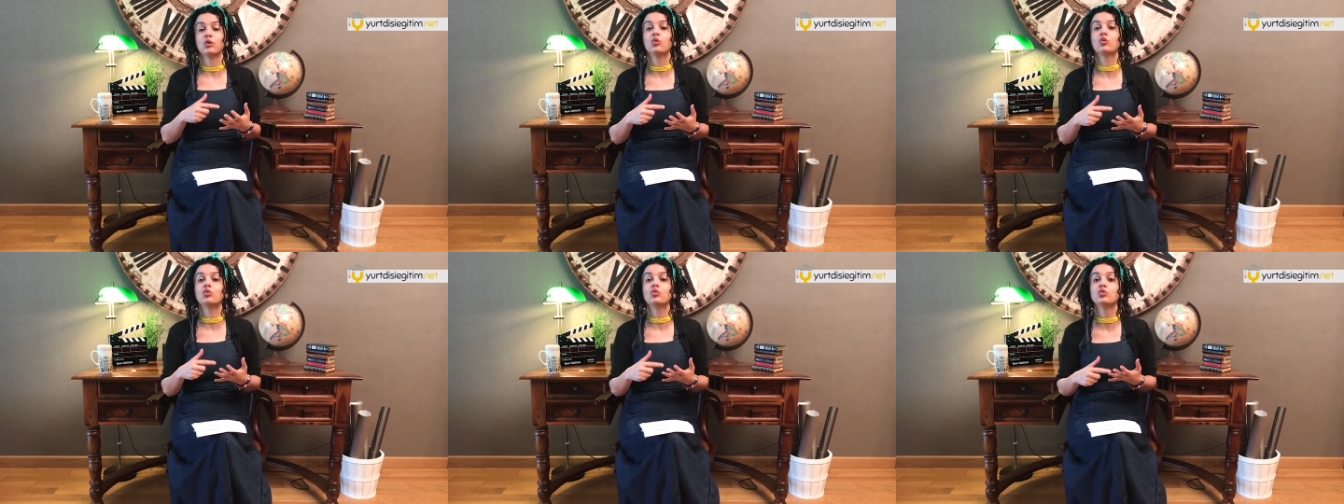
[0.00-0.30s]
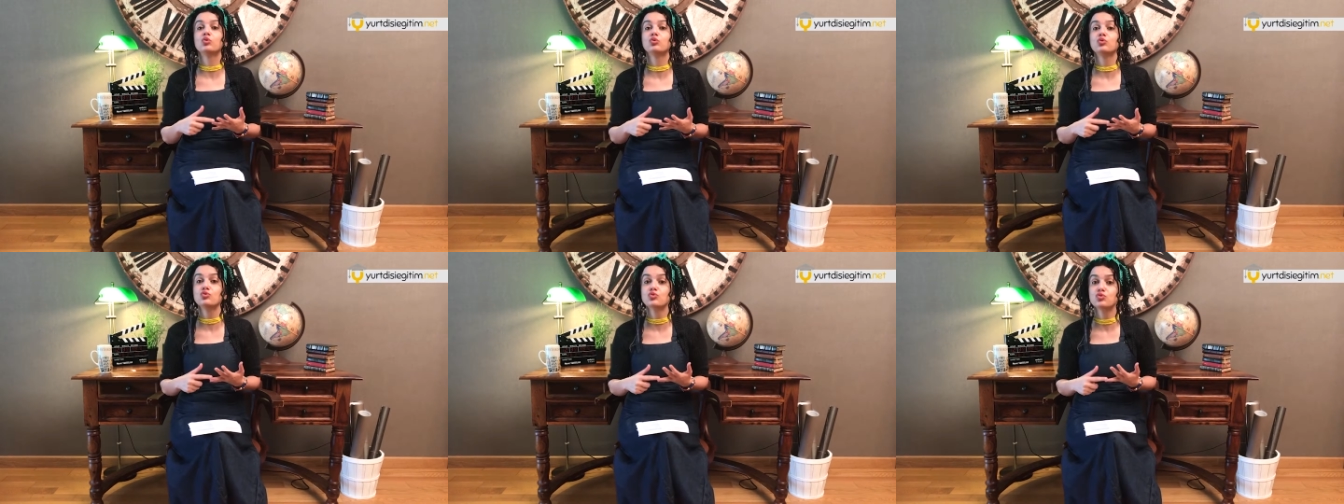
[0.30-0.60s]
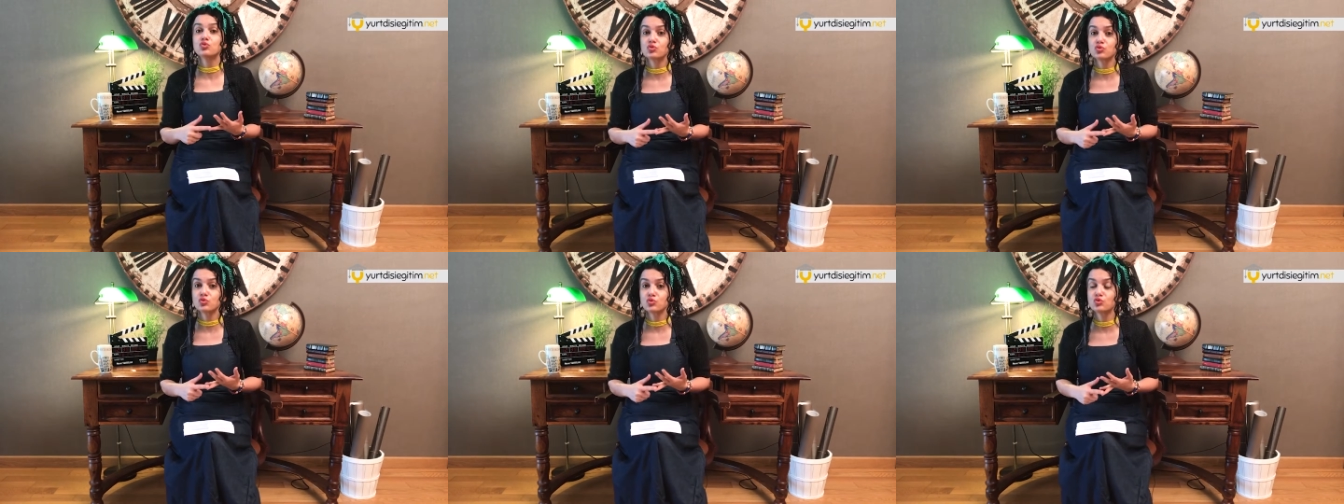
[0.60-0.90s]
Okulun
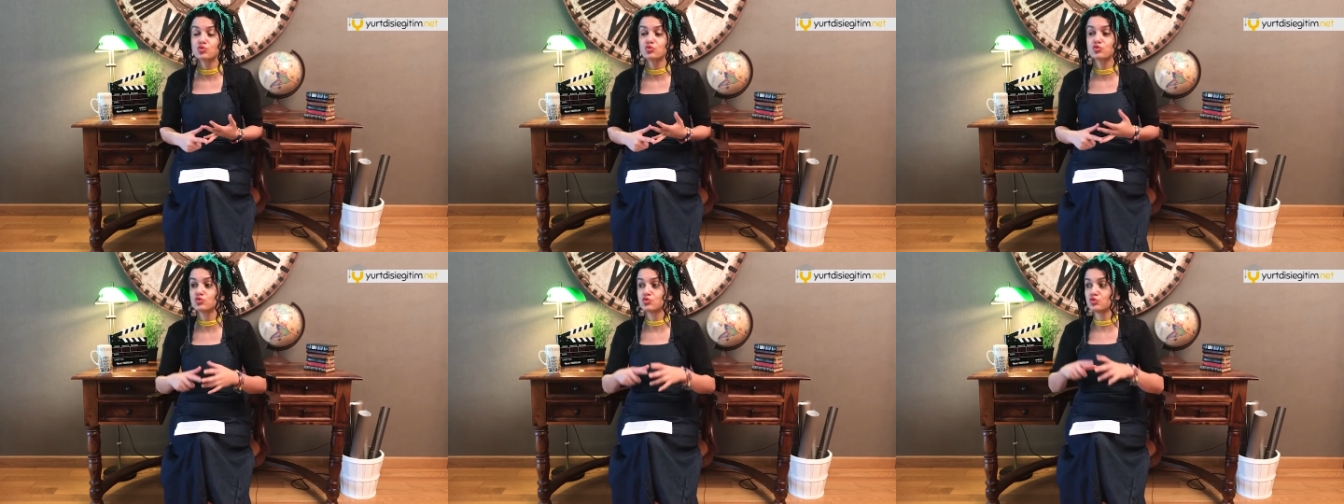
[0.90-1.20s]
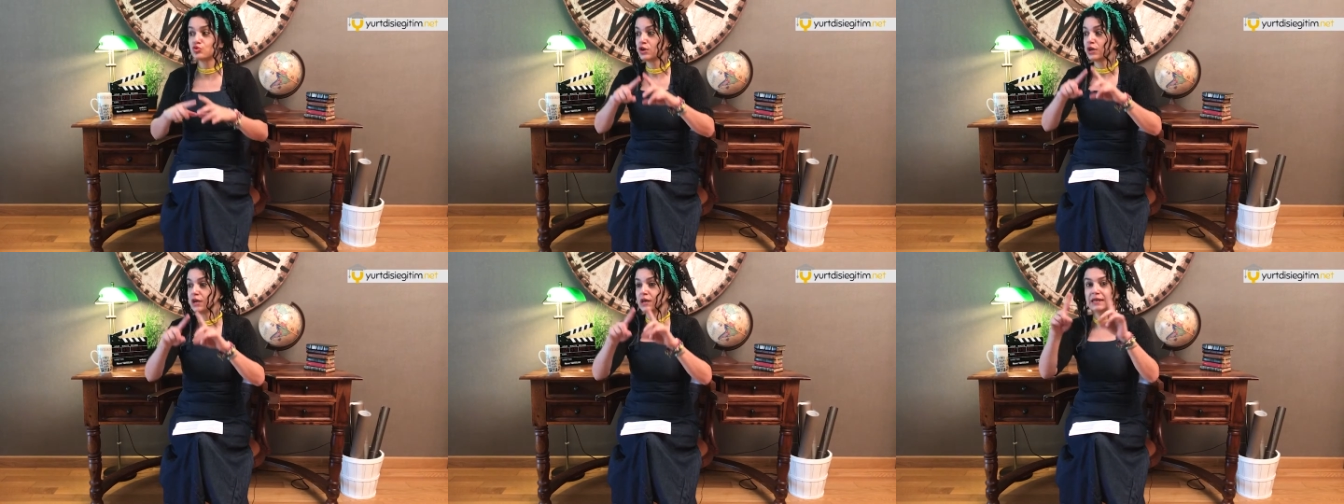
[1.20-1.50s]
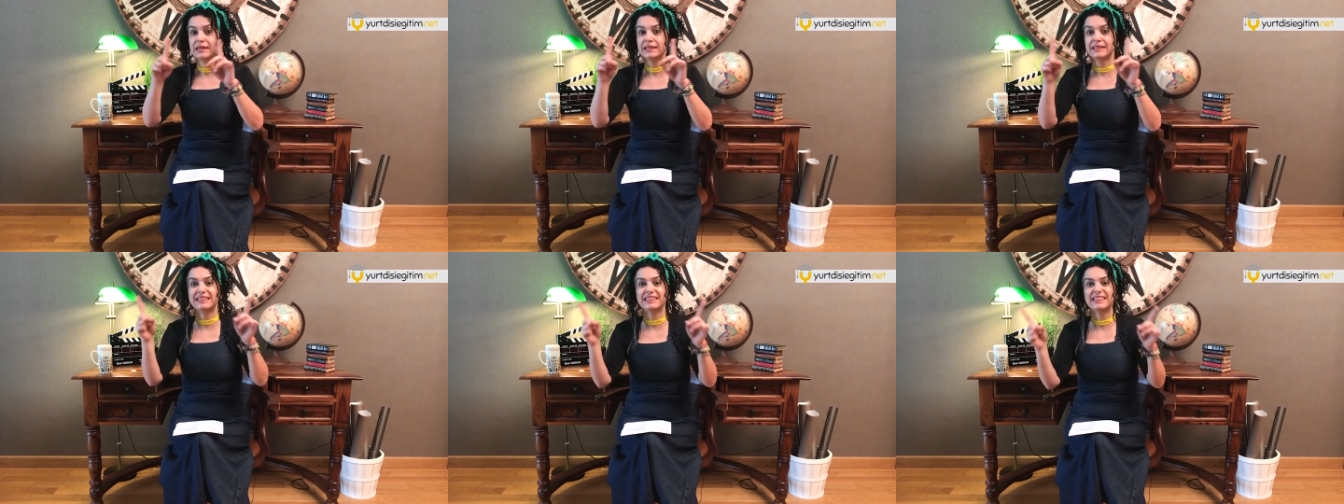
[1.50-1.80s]
sunduğu
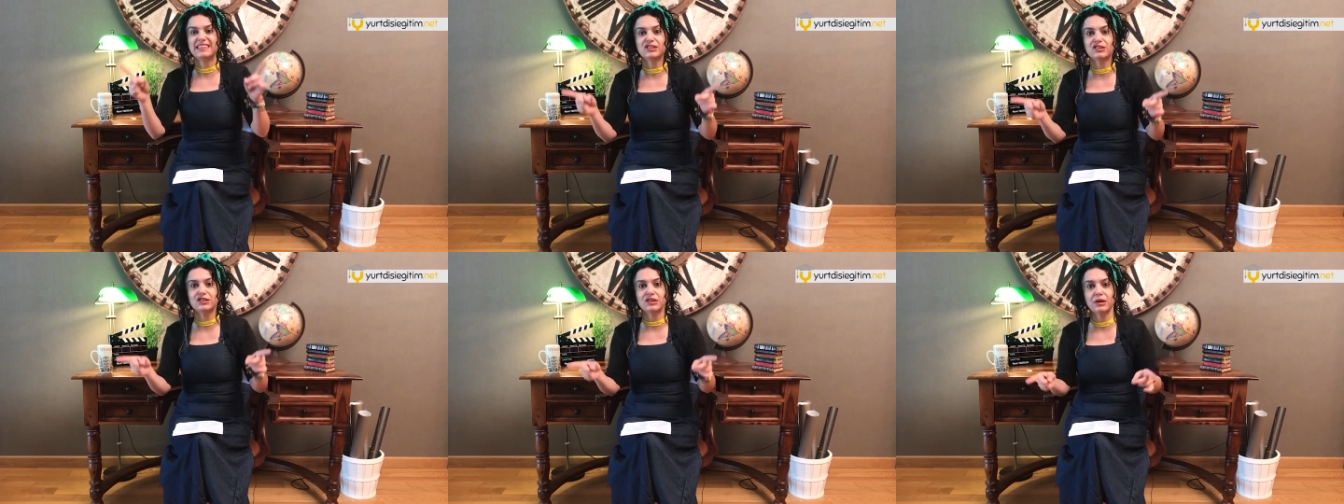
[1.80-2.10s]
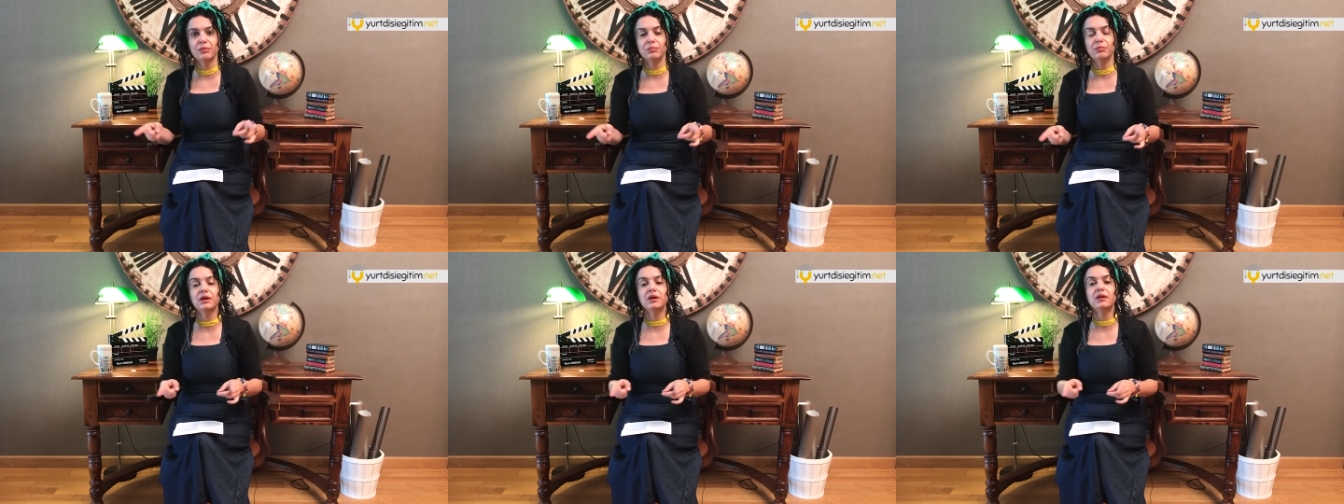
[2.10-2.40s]
yaşam